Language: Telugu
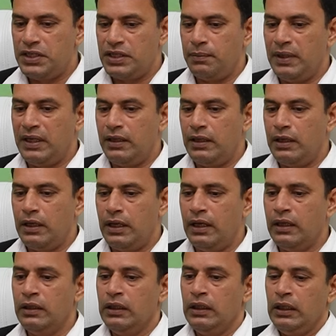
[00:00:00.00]
విషయం ఏంటంటే
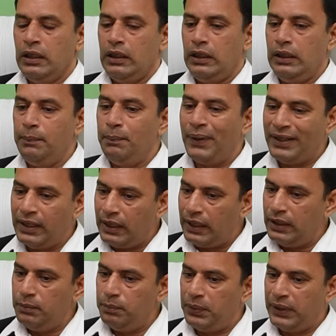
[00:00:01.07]
ఈ
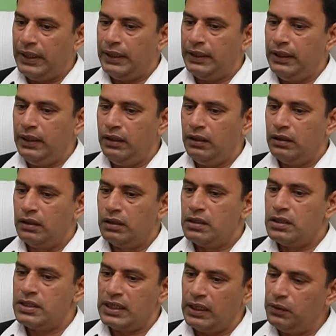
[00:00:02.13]
బదలాయింపు అనేది
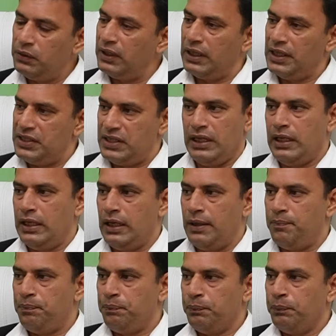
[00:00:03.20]
చెల్లుతుందా చెల్లదా
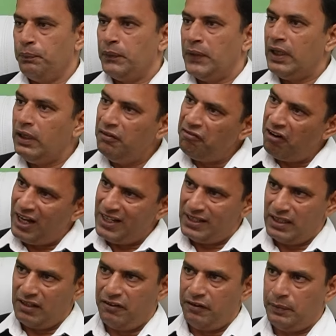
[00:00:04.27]
ఇది
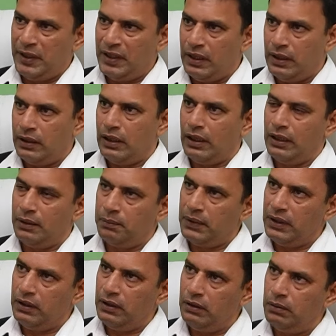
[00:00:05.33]
వాస్తవమేనా అంటే
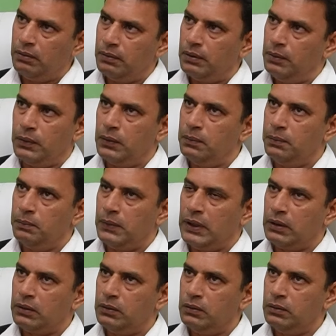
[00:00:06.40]
ఈ ఇప్పుడు
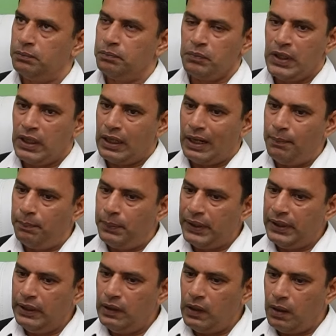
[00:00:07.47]
మనకు
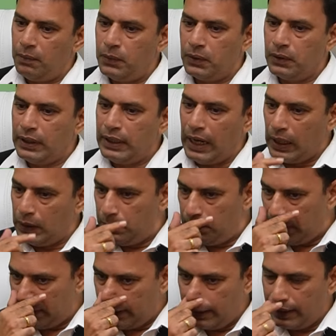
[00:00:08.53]
కంపెనీ లా బోర్డ్కి
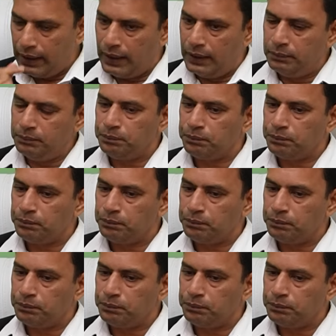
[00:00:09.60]
అనుబంధంగా